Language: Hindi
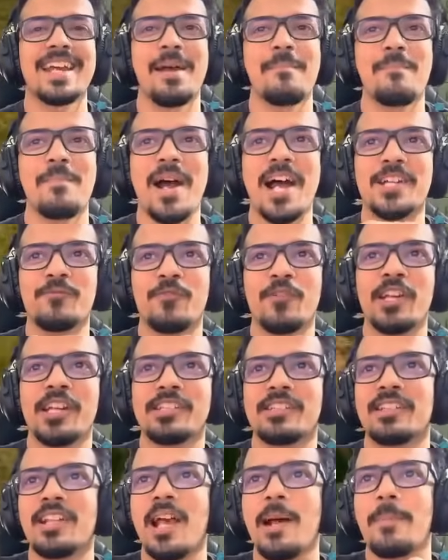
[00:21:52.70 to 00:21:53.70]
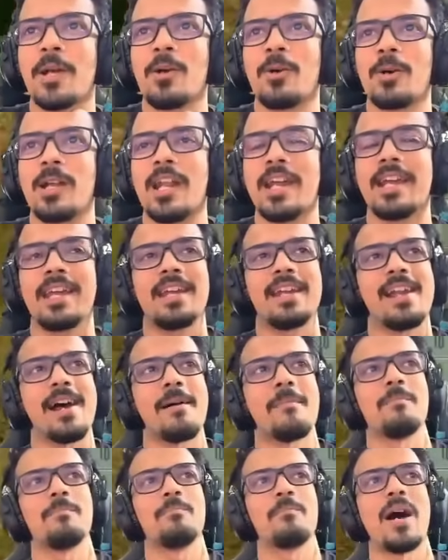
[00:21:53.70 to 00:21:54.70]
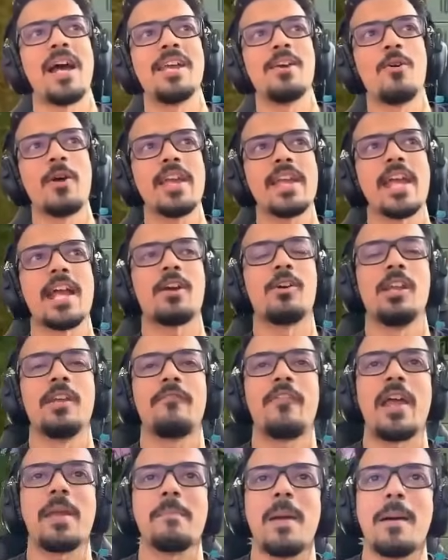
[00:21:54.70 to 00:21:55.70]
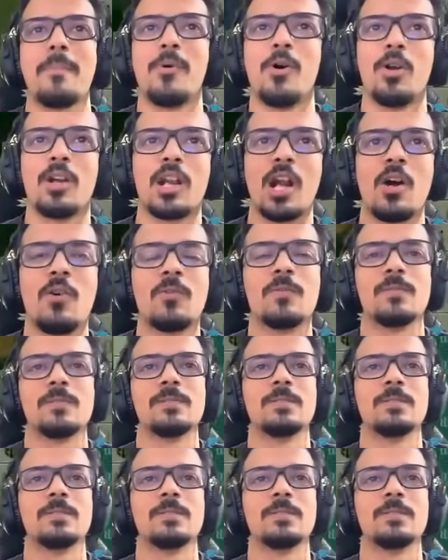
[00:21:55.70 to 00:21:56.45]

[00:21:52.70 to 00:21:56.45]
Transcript: गया पांच फिनिश यहाँ पे कोट लेक के नाम भाई होंगे क्वालिफाई मैं बोल रहा हूँ